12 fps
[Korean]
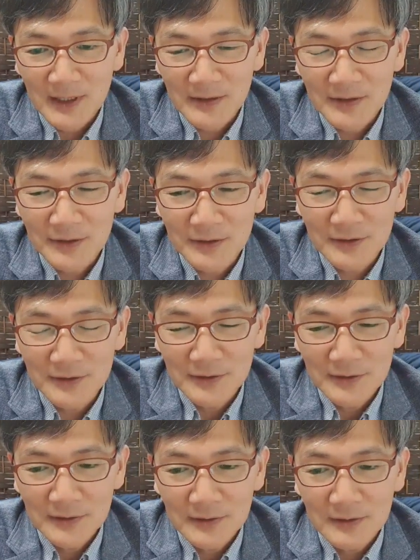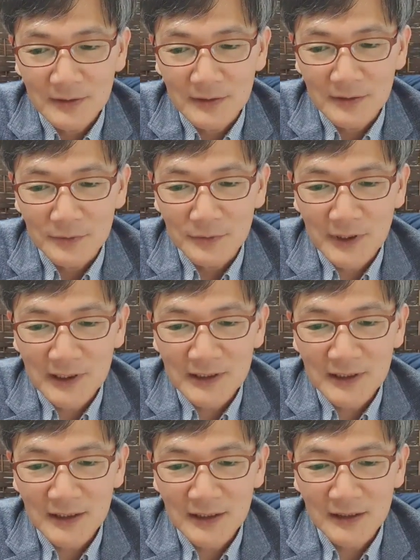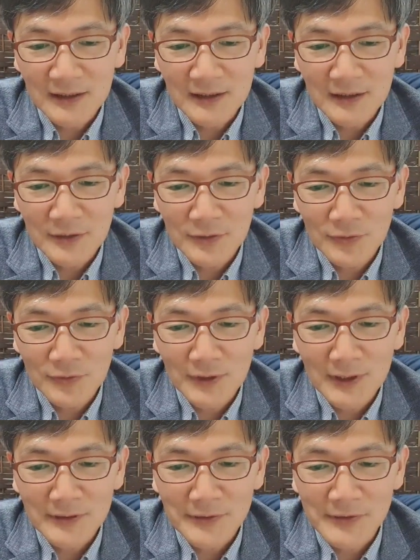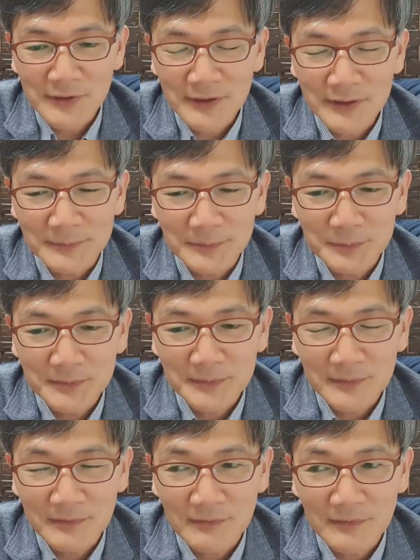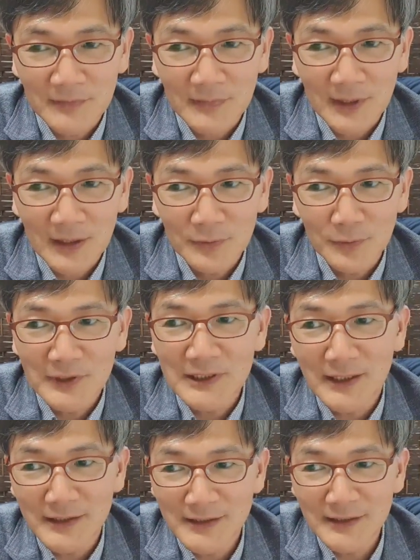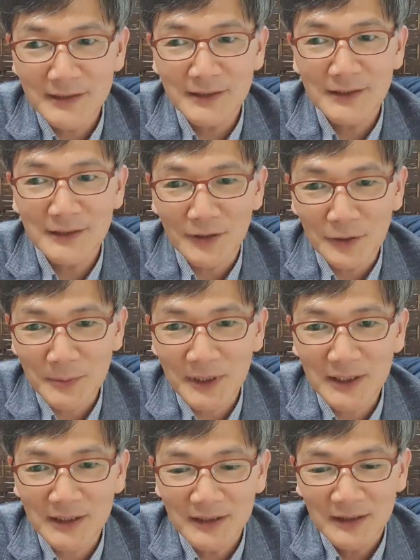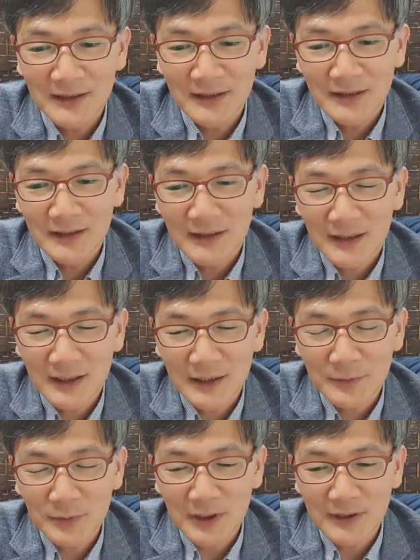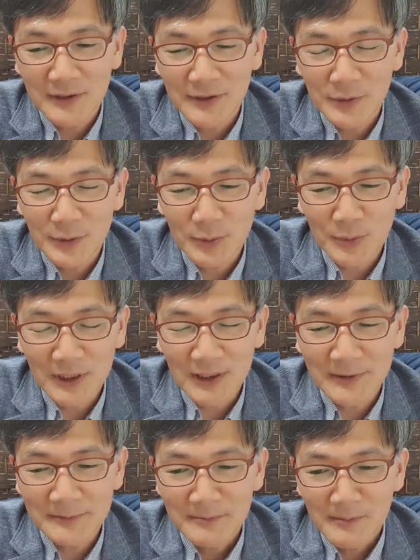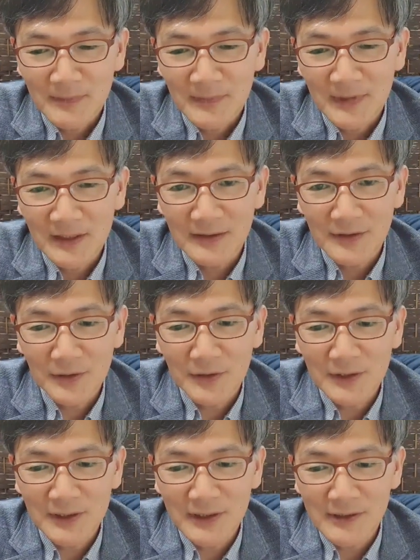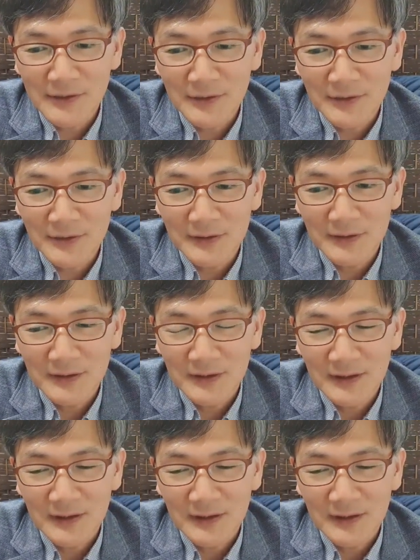그래서 어, 우리한테 일단 중요한 것은 음, 우리 자신은 얼마나 하나님과 그리스도와 이제 성경에 대해서